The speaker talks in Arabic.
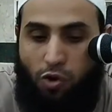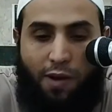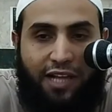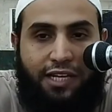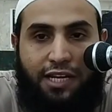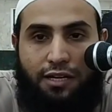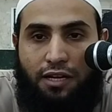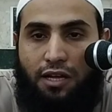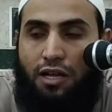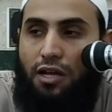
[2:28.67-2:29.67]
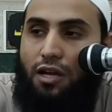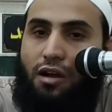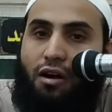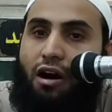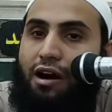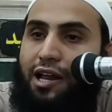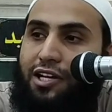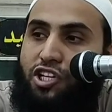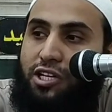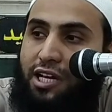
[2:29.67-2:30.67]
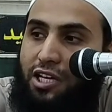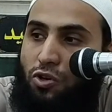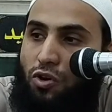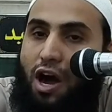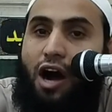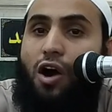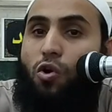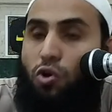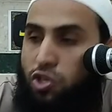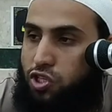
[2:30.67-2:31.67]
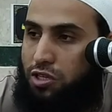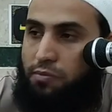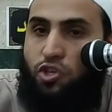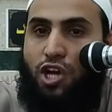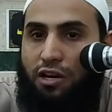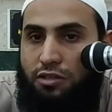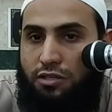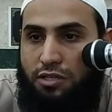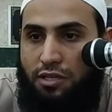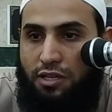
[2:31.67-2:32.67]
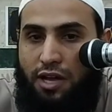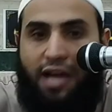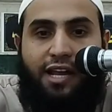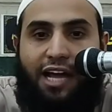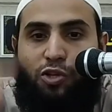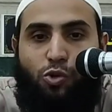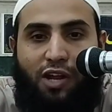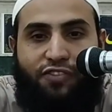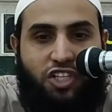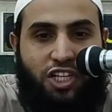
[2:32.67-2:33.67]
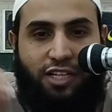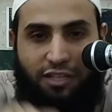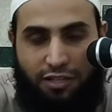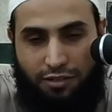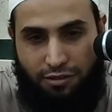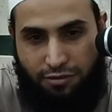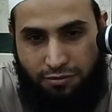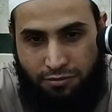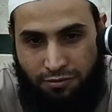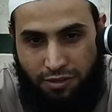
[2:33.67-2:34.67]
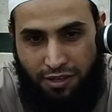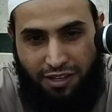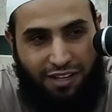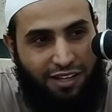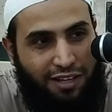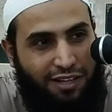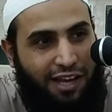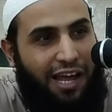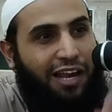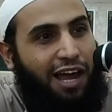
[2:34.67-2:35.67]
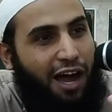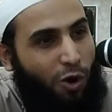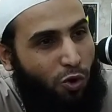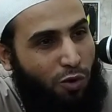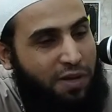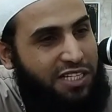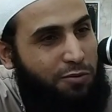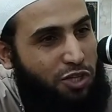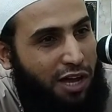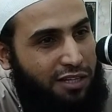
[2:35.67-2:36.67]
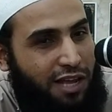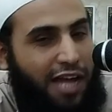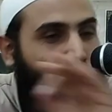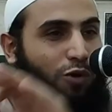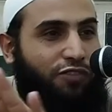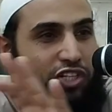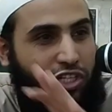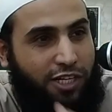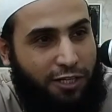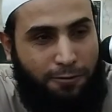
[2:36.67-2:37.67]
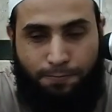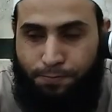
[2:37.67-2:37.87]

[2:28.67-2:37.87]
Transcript: وبعدين قال الجني أخرج بشرط أن أدخل في الشيخ يعني قال أخرج بس بشرط أدخل في الشيخ